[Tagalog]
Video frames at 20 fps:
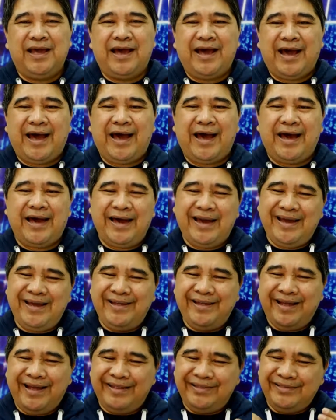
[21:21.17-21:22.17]

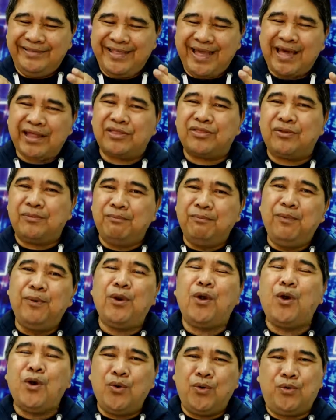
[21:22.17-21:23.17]
ay death
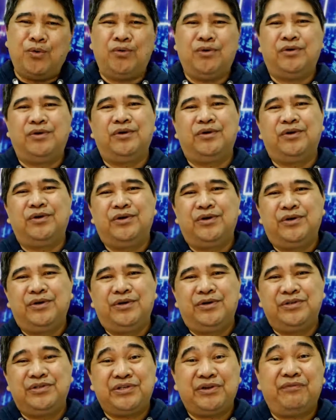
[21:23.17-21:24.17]
blow
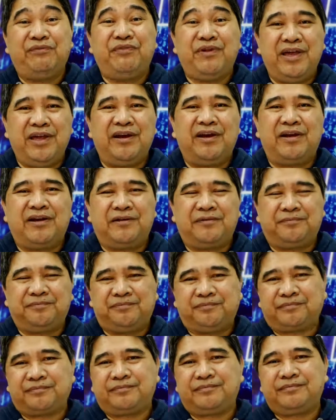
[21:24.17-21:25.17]
sa fear.
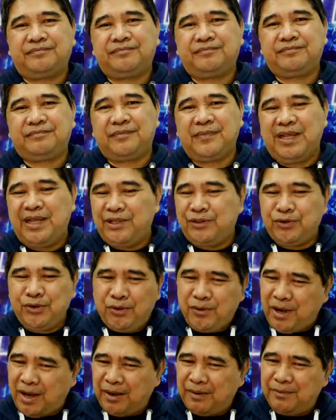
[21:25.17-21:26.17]

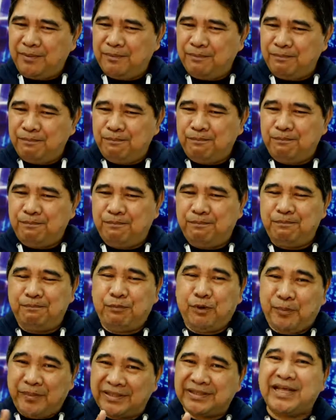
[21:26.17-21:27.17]
Ito ang
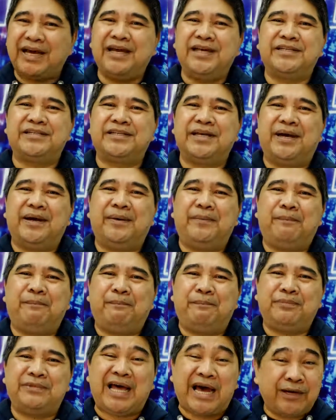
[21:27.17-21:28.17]
pumatay sa
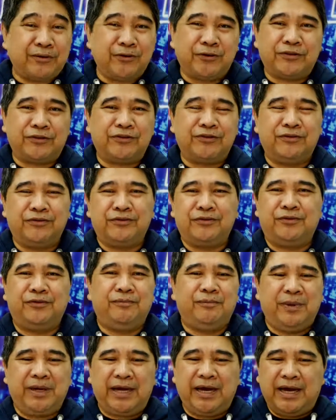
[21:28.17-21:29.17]
takot.
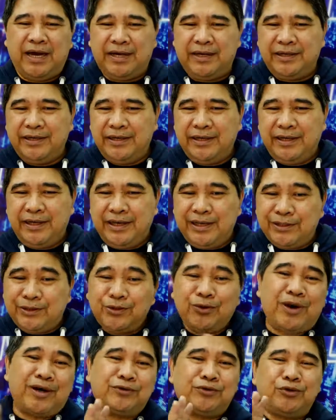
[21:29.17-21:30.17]
Kumbaga,
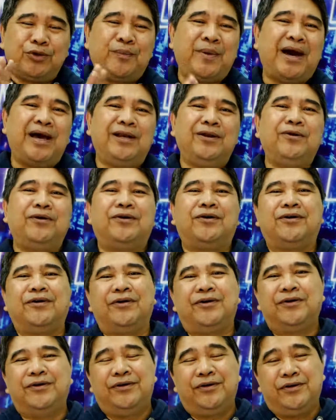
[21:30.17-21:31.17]
ito ang
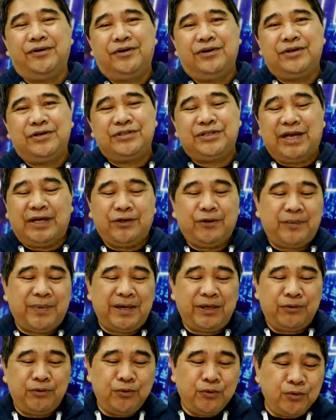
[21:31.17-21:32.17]
tumalo sa
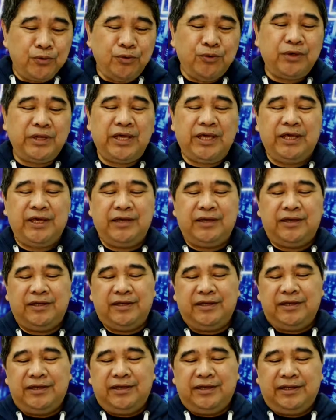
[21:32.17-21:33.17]
anumang uri
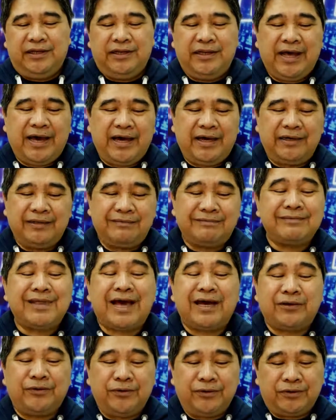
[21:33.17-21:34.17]
ng
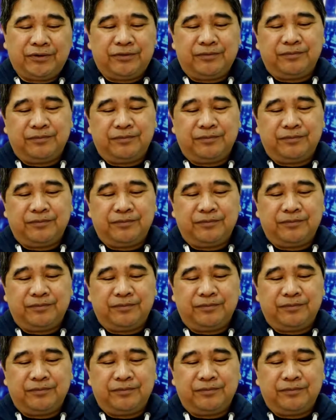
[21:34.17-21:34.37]
takot.